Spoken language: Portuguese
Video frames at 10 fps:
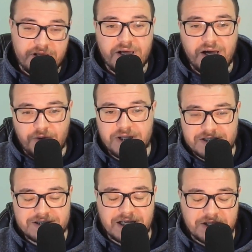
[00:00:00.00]
ao
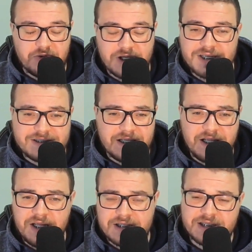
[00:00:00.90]
indexador, né,
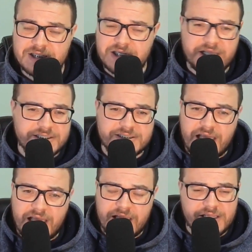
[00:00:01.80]
CDI, seja
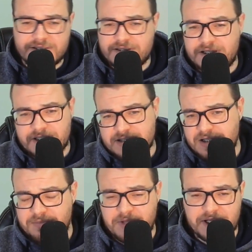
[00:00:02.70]
LCA, LCI,
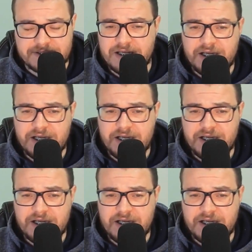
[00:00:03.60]
CDBs,